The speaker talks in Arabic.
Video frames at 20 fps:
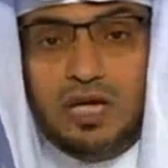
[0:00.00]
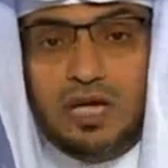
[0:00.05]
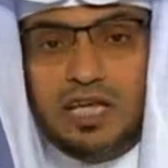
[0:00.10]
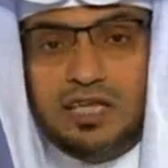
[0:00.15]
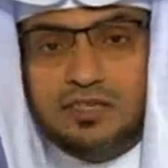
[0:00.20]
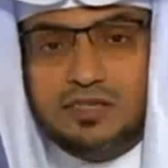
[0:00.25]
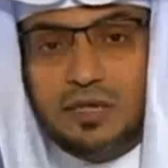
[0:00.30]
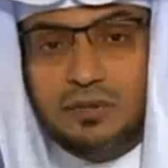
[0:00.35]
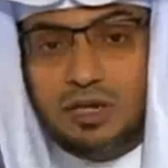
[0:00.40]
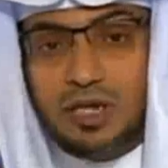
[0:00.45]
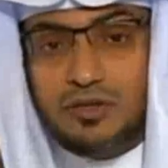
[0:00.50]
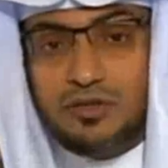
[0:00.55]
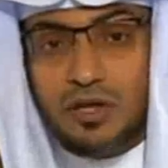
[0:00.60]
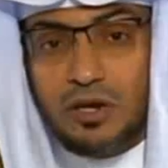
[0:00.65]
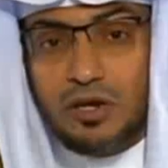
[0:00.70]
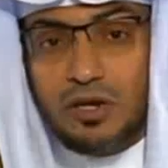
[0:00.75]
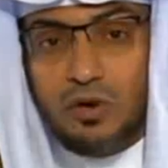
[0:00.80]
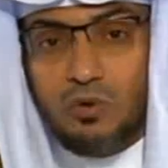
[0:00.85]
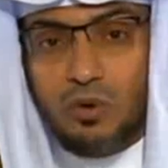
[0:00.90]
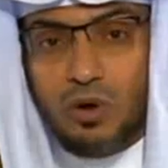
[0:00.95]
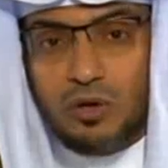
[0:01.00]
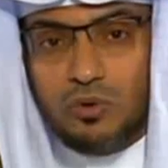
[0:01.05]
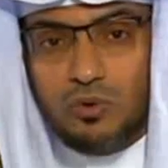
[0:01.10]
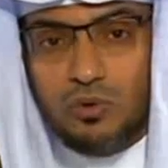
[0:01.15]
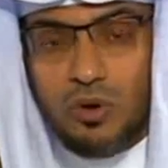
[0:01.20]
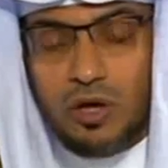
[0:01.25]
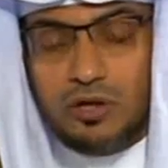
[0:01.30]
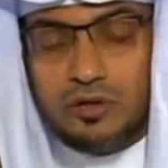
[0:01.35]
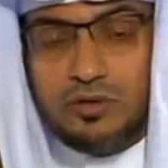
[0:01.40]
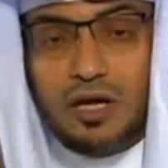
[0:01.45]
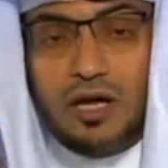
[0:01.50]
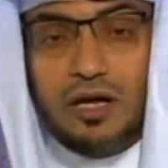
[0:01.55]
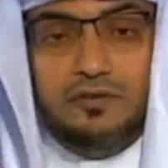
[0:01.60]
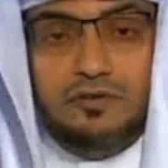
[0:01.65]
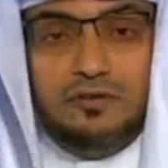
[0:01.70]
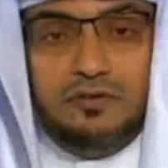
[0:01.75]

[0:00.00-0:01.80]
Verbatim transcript: أسلم رضي الله عنه وأرضاه